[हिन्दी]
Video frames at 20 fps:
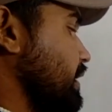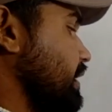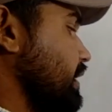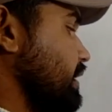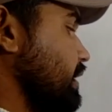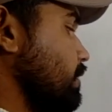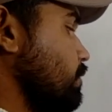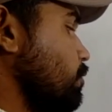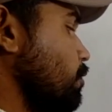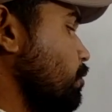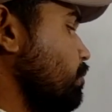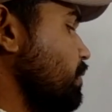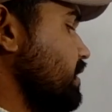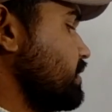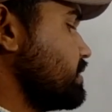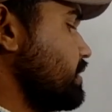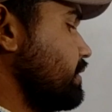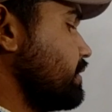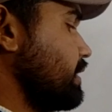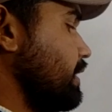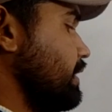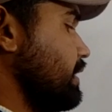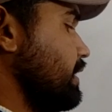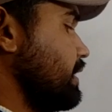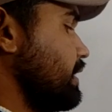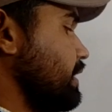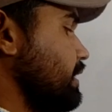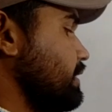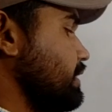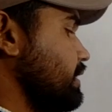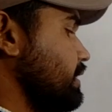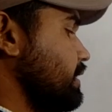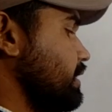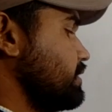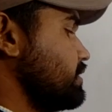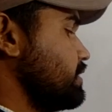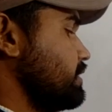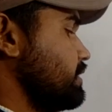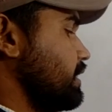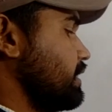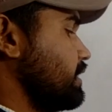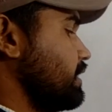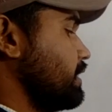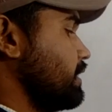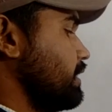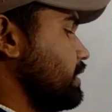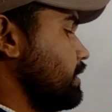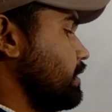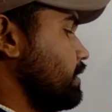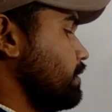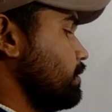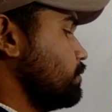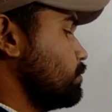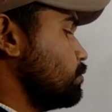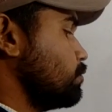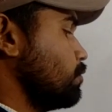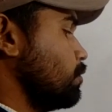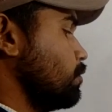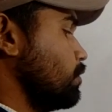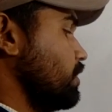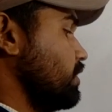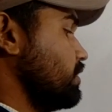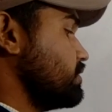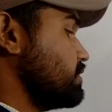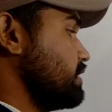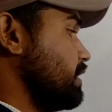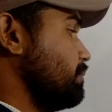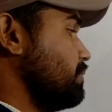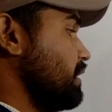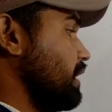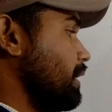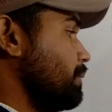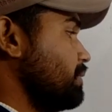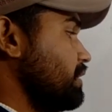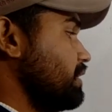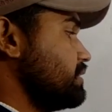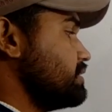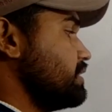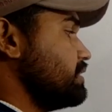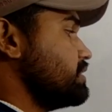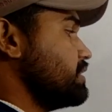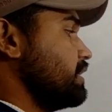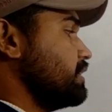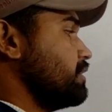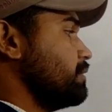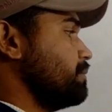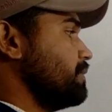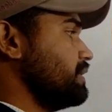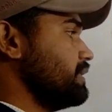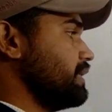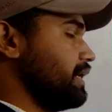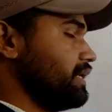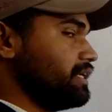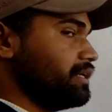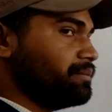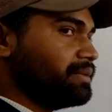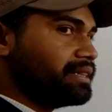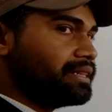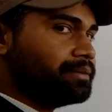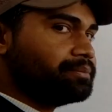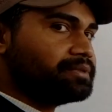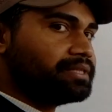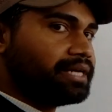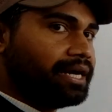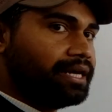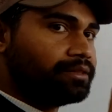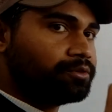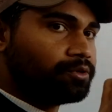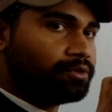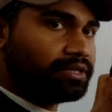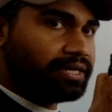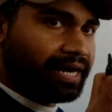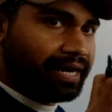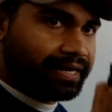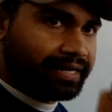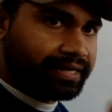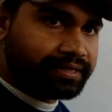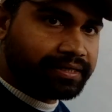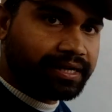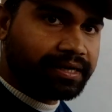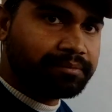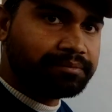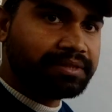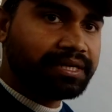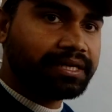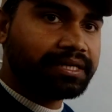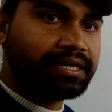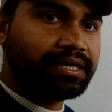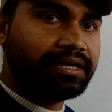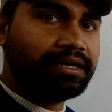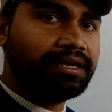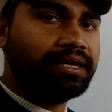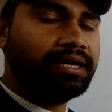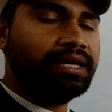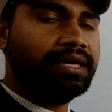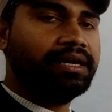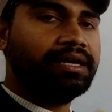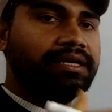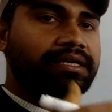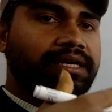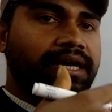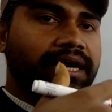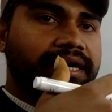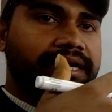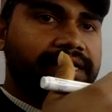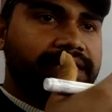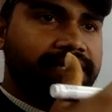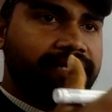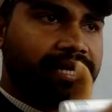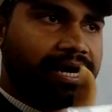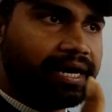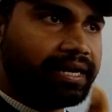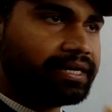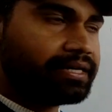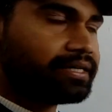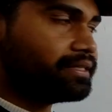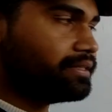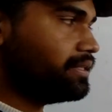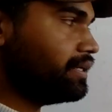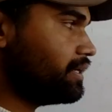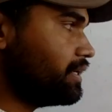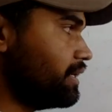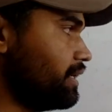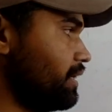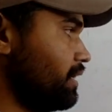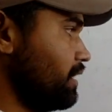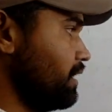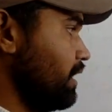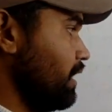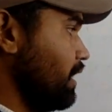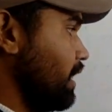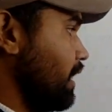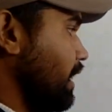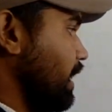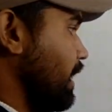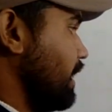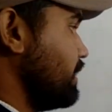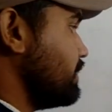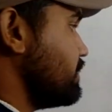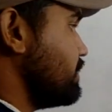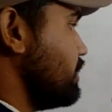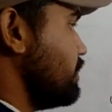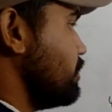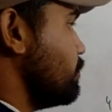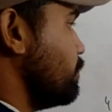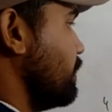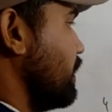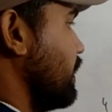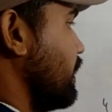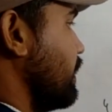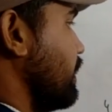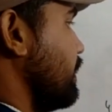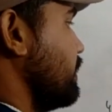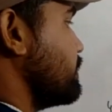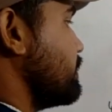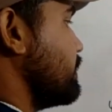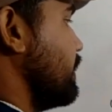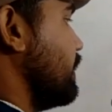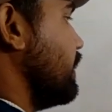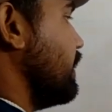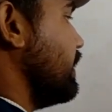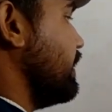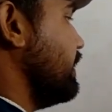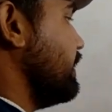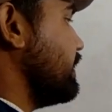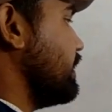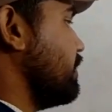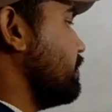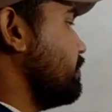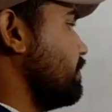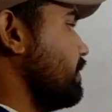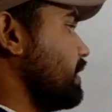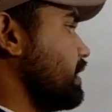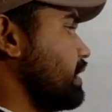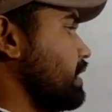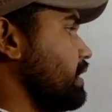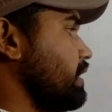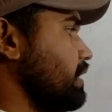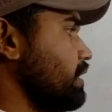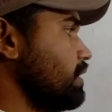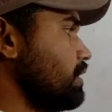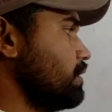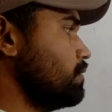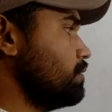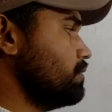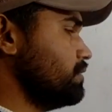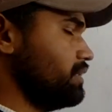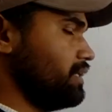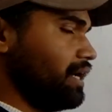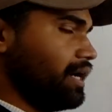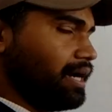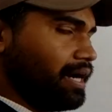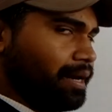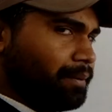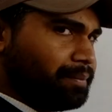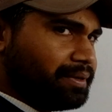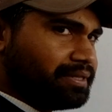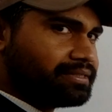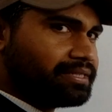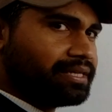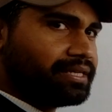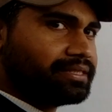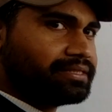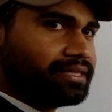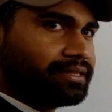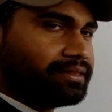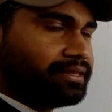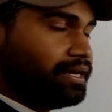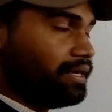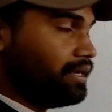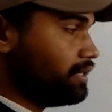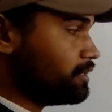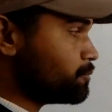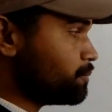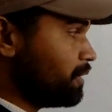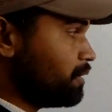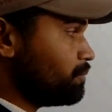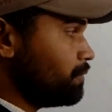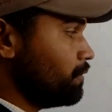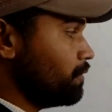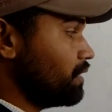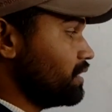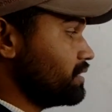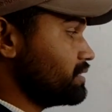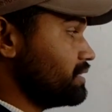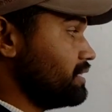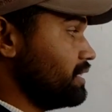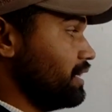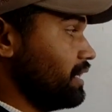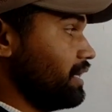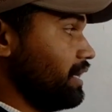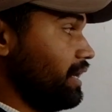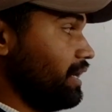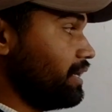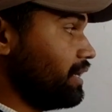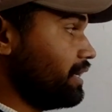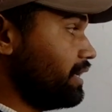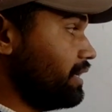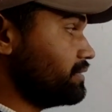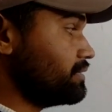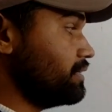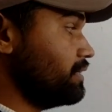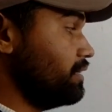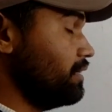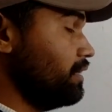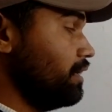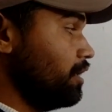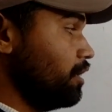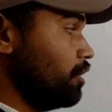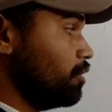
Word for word: पर्यटन को विकसित करने के लिए ये चीजें की गई हैं तो इससे भी हम इसी क्षेत्र में जाएंगे मतलब चाहे तो डायरेक्ट हम देखें या इनडायरेक्ट देखें हर चीज में इसे इंटरफेयर करने को या आप ऐसे कह सकते हैं इस पर फोकस किया गया कैसे